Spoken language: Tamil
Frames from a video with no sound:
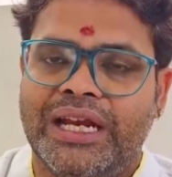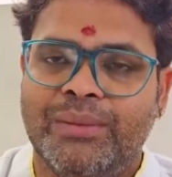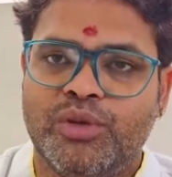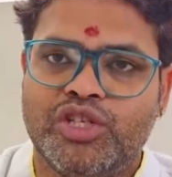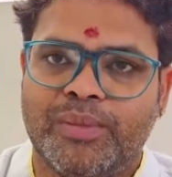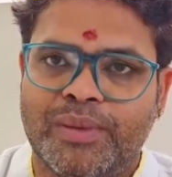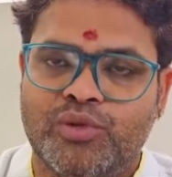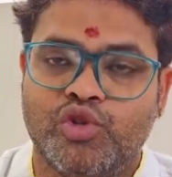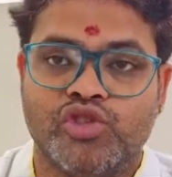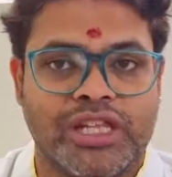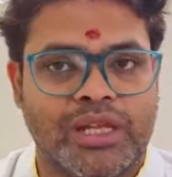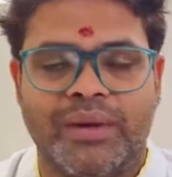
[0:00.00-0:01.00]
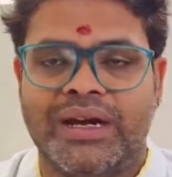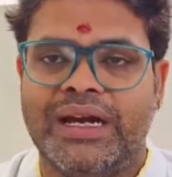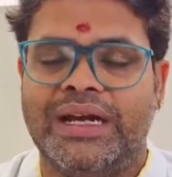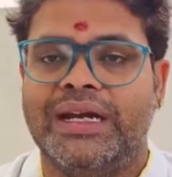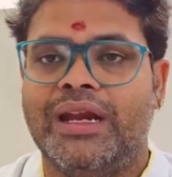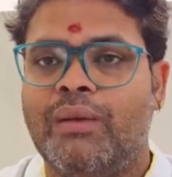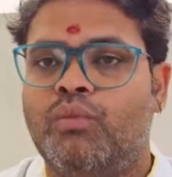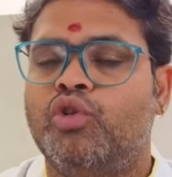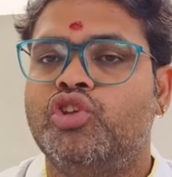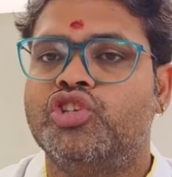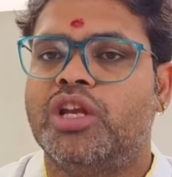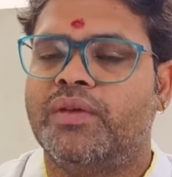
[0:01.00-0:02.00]
எலுமிச்சம்பழம் ஜூஸ் அந்த மாதிரிலாம் எடுக்கலாம்
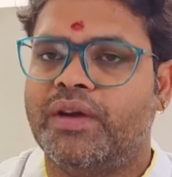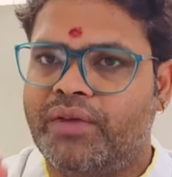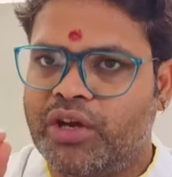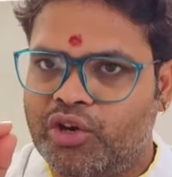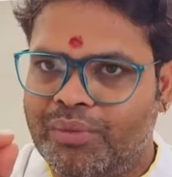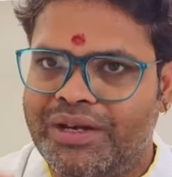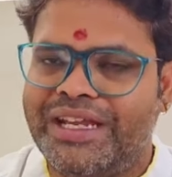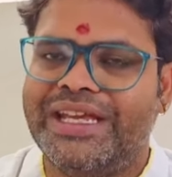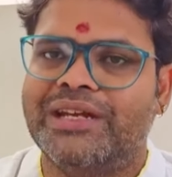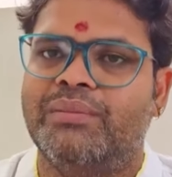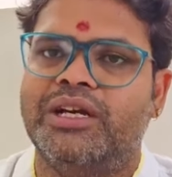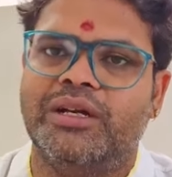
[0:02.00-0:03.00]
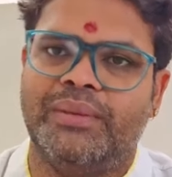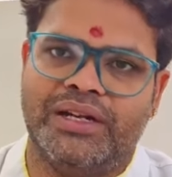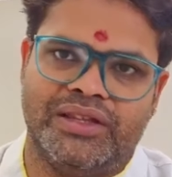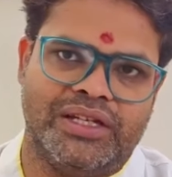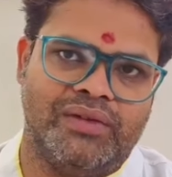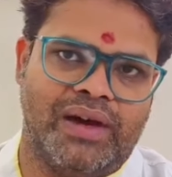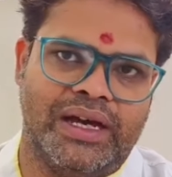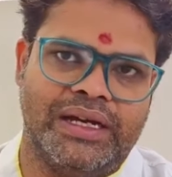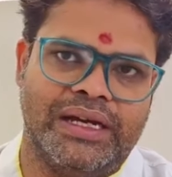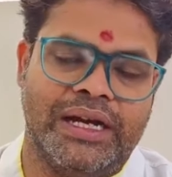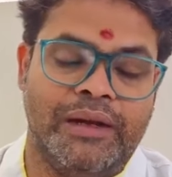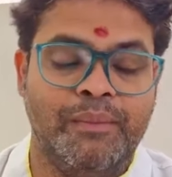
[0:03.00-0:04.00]
முடிஞ்ச அளவுக்கு வெறும் நீர் மட்டும் எடுத்துட்டு
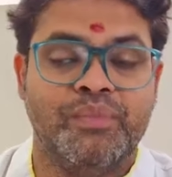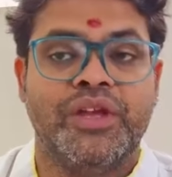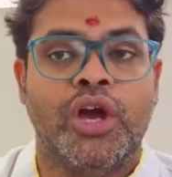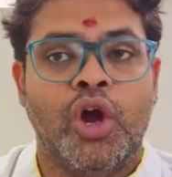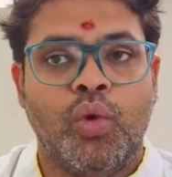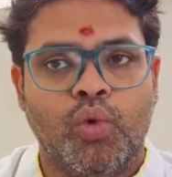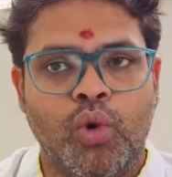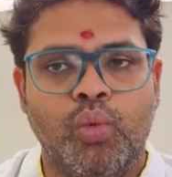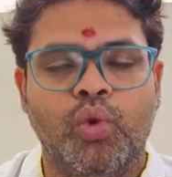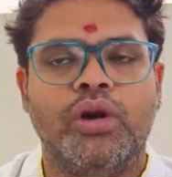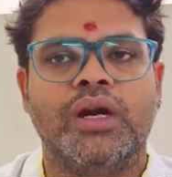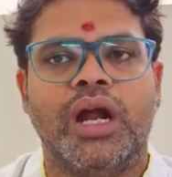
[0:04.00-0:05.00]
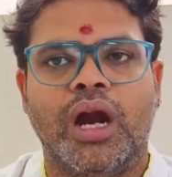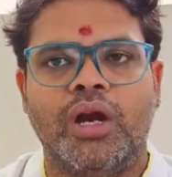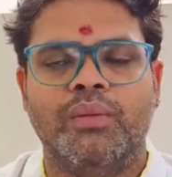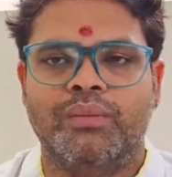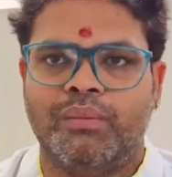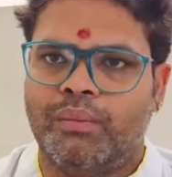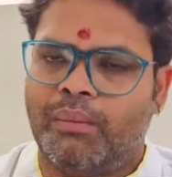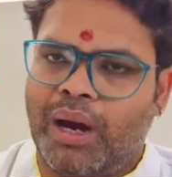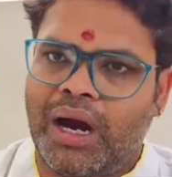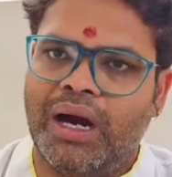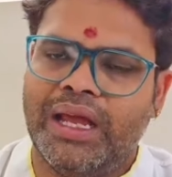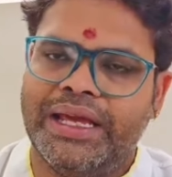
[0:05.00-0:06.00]
வாருங்கள் ஒவ்வொரு நாளும்
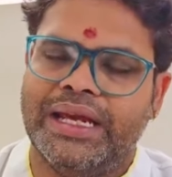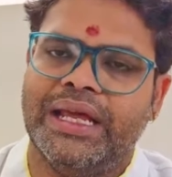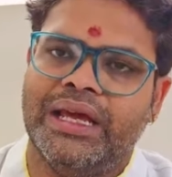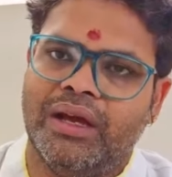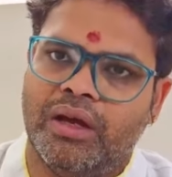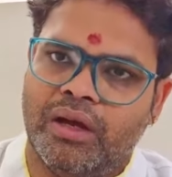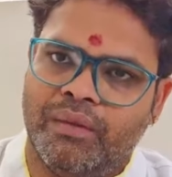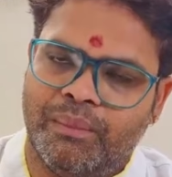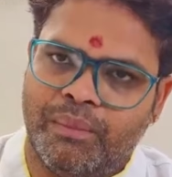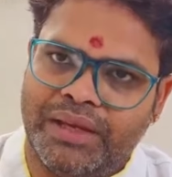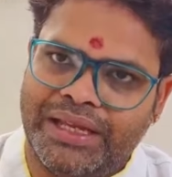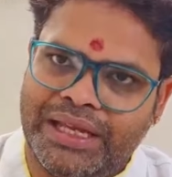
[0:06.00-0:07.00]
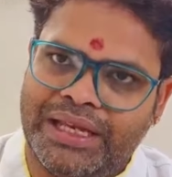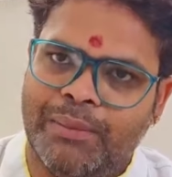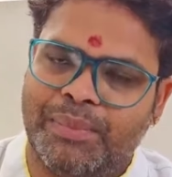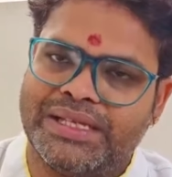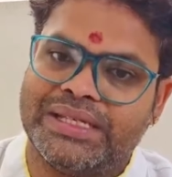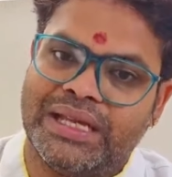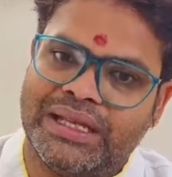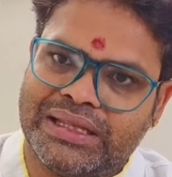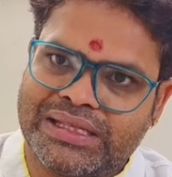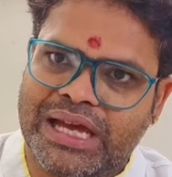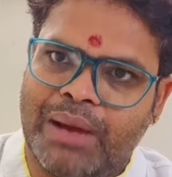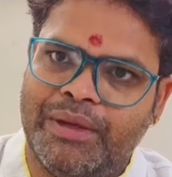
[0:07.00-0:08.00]
மாலையில் என்ன
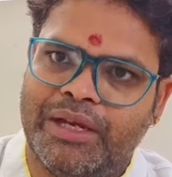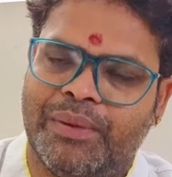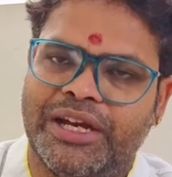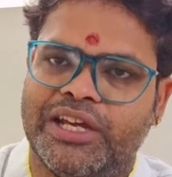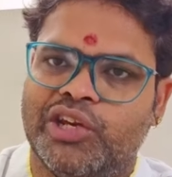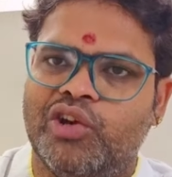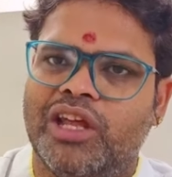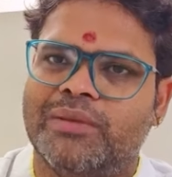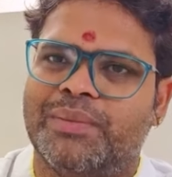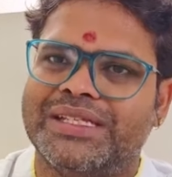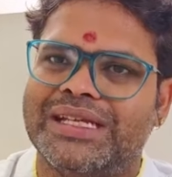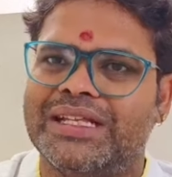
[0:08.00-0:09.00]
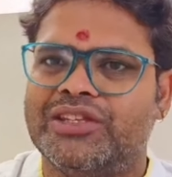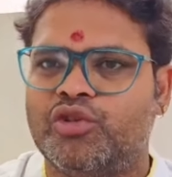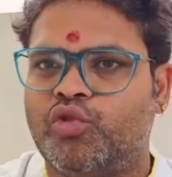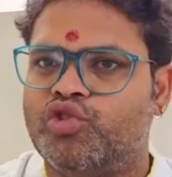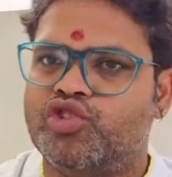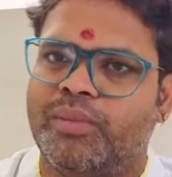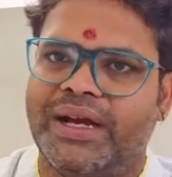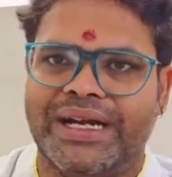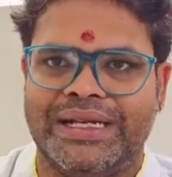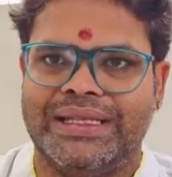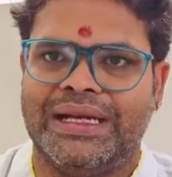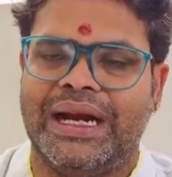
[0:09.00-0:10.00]
பிரசாதத்தை சாமிக்கு படைக்கிறீங்களோ அந்த பிரசாதத்தை
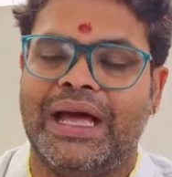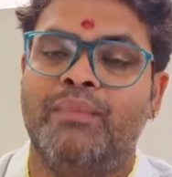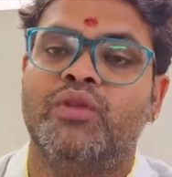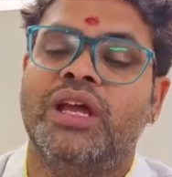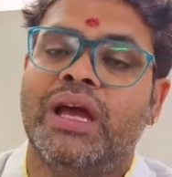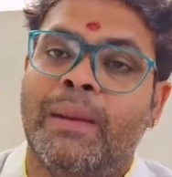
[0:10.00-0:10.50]
கொஞ்சமாக எடுத்துக்கலாம்